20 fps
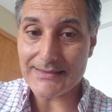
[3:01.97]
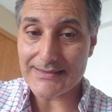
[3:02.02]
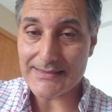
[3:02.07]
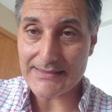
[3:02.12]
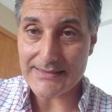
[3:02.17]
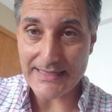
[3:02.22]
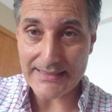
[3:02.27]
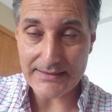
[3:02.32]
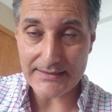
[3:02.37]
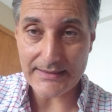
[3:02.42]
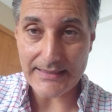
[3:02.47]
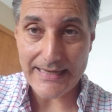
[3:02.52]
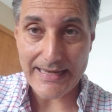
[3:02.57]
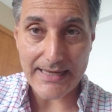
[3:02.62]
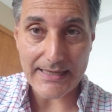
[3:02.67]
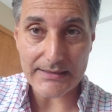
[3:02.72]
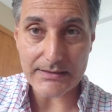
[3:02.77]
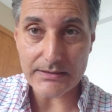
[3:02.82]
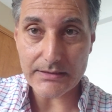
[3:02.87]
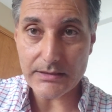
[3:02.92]
di sette
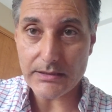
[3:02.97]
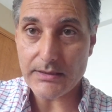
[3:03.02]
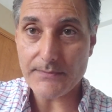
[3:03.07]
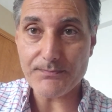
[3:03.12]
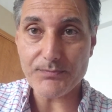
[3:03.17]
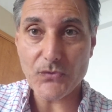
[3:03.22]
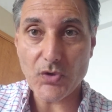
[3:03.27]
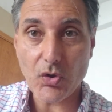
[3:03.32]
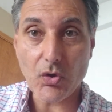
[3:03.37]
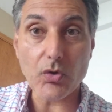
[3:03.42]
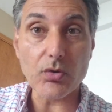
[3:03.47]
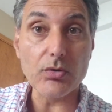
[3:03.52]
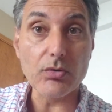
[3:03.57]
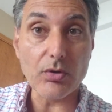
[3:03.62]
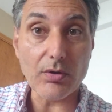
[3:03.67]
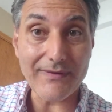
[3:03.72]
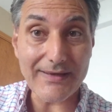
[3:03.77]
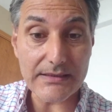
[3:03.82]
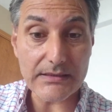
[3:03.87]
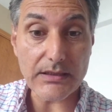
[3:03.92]
anni col
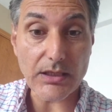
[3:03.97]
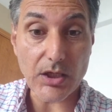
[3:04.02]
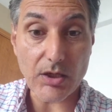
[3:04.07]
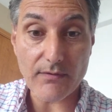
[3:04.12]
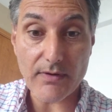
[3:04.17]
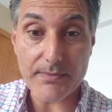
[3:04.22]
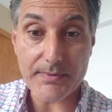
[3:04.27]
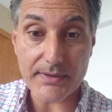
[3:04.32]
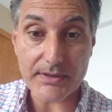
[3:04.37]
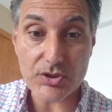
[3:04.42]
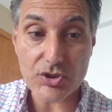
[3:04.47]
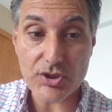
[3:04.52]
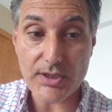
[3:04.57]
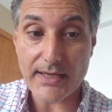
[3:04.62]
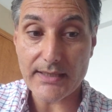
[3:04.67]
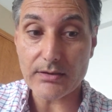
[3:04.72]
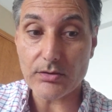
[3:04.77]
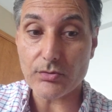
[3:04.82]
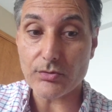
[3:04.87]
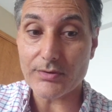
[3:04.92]

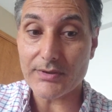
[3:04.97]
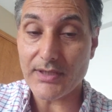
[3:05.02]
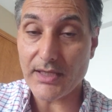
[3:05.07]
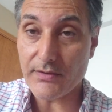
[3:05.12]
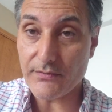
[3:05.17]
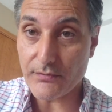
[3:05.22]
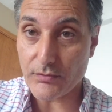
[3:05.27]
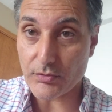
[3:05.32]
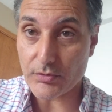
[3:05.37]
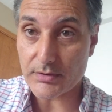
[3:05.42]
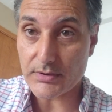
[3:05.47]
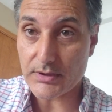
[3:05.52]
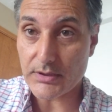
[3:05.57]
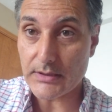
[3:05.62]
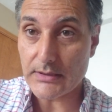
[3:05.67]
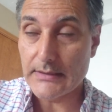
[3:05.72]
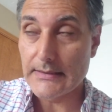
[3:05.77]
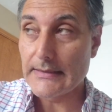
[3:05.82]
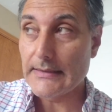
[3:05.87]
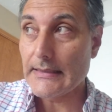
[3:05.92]
99% dei
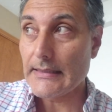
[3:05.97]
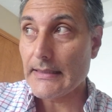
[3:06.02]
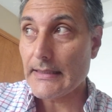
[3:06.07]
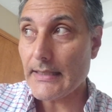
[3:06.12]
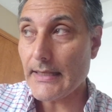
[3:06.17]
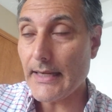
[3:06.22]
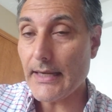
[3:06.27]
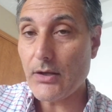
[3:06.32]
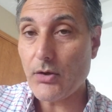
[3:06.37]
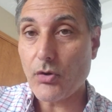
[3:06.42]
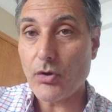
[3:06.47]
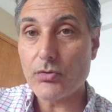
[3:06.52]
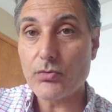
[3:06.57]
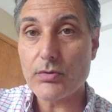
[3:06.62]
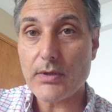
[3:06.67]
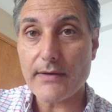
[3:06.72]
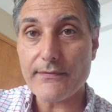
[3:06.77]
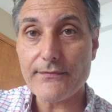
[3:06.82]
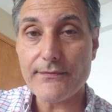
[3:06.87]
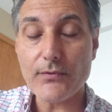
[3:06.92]
voti e con
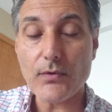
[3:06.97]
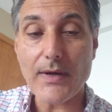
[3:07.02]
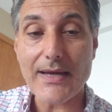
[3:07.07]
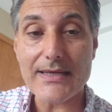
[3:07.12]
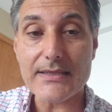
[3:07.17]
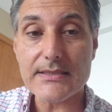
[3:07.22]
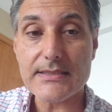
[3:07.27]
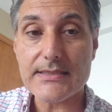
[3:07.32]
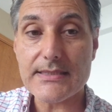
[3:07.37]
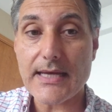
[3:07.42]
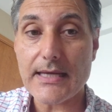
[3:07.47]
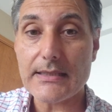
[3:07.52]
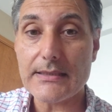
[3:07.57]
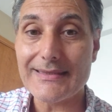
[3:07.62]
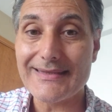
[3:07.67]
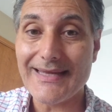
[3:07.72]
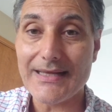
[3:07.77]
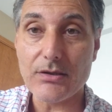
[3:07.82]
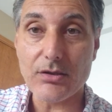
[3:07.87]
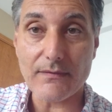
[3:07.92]
un'affluenza
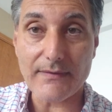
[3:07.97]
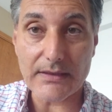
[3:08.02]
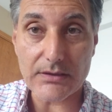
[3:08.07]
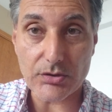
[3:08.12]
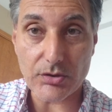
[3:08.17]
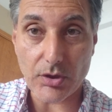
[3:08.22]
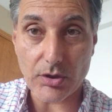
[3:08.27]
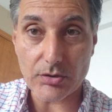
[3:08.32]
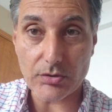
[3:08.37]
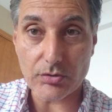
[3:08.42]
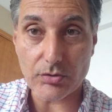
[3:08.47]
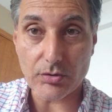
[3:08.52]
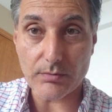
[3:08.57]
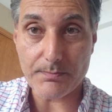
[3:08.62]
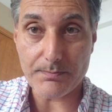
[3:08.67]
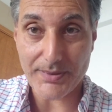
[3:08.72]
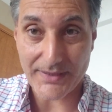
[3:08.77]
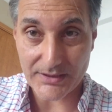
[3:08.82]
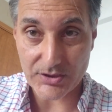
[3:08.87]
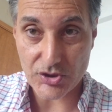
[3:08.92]
del
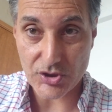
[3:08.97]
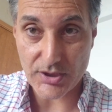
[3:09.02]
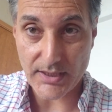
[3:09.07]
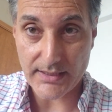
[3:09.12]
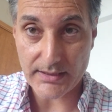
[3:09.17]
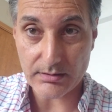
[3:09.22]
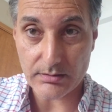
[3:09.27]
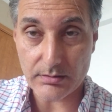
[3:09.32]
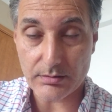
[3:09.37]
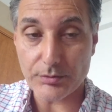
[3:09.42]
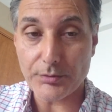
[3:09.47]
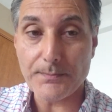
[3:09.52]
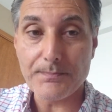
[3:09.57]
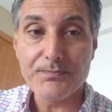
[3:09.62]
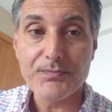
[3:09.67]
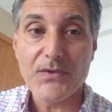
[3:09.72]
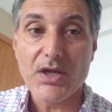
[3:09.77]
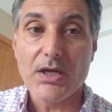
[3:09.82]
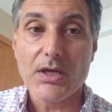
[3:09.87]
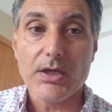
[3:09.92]
98%.
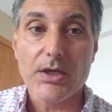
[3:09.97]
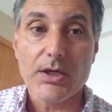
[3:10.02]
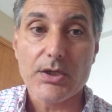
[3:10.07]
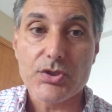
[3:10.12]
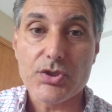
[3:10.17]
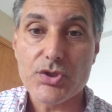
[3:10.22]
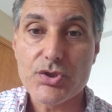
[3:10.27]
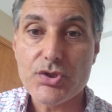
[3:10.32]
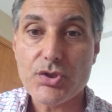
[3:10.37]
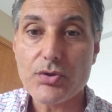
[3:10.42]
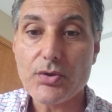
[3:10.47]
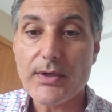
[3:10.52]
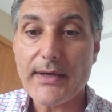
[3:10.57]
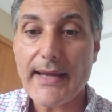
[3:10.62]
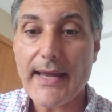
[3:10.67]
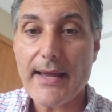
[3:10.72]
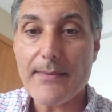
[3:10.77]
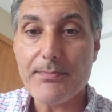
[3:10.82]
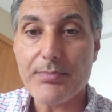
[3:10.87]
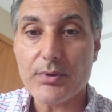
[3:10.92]
Ci sono
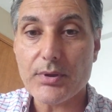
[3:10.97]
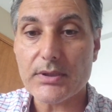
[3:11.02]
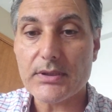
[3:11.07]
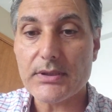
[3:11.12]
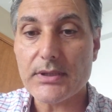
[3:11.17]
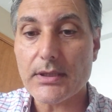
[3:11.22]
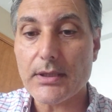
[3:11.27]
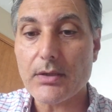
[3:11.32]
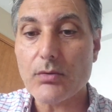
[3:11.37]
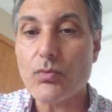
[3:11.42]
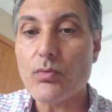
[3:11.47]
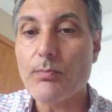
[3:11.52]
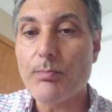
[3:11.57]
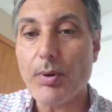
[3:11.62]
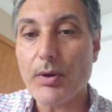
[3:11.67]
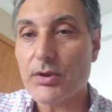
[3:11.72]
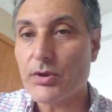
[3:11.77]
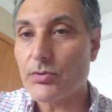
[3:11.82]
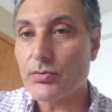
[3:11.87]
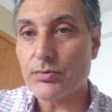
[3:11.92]
report eh, un
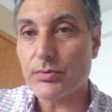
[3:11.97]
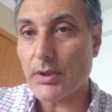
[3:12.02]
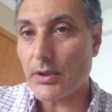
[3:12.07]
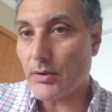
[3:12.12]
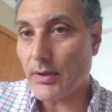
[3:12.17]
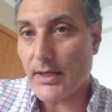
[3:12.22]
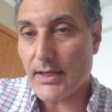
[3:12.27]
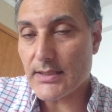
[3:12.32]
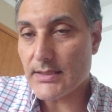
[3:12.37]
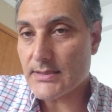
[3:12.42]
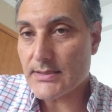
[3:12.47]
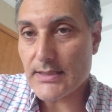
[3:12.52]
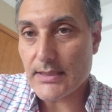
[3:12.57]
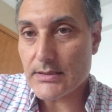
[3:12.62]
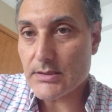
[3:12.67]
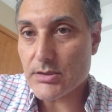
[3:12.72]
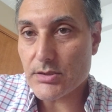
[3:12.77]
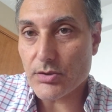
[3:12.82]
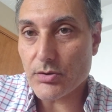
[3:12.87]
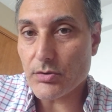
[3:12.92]
po' di tutte le
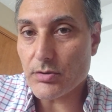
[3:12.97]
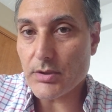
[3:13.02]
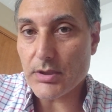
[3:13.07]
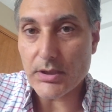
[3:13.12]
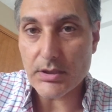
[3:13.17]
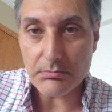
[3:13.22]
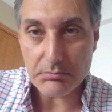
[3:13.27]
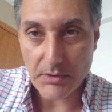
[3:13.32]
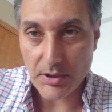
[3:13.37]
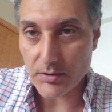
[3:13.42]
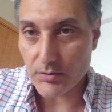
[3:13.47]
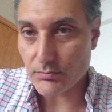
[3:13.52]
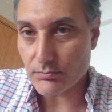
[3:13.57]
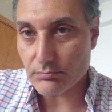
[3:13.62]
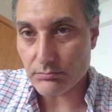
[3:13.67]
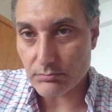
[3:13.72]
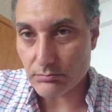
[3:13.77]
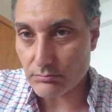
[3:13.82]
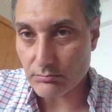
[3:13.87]
organizzazioni, mm, io,